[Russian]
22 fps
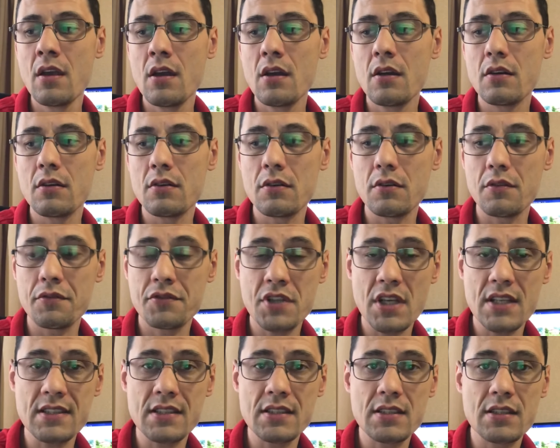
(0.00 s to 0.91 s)
э, в
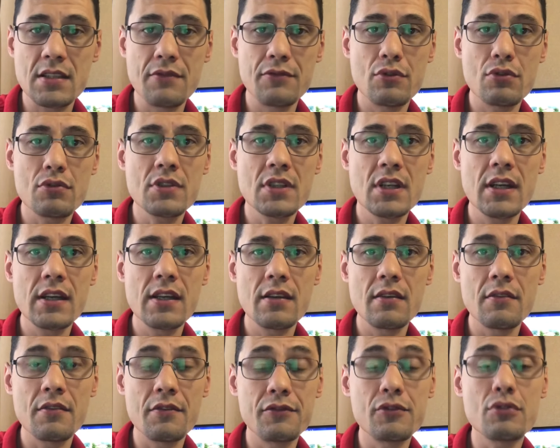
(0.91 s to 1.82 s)
частности, в, Друской,
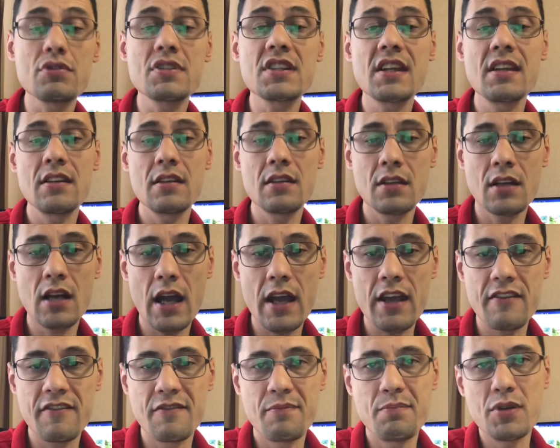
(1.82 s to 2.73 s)
в Друскиненка
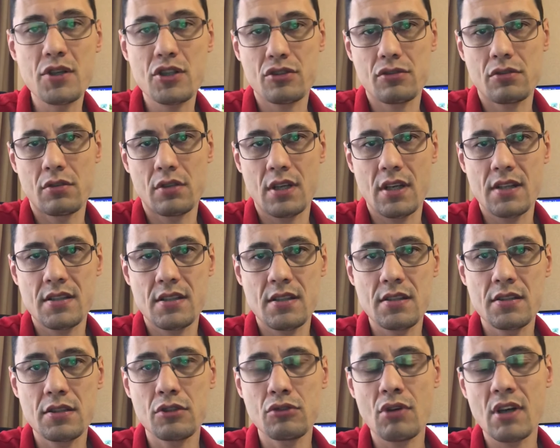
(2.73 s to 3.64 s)
и в Бирштунасе
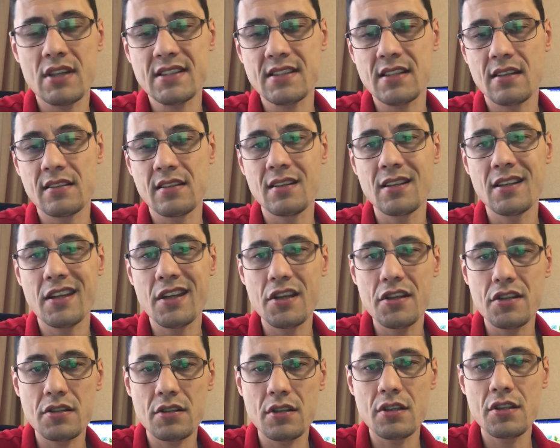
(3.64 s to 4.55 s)
ситуация
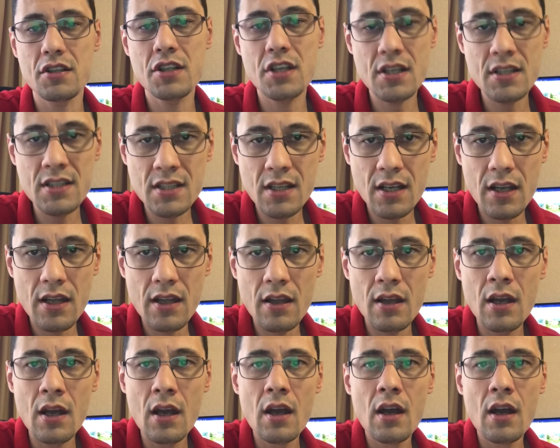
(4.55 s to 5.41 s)
аналогичная чешской.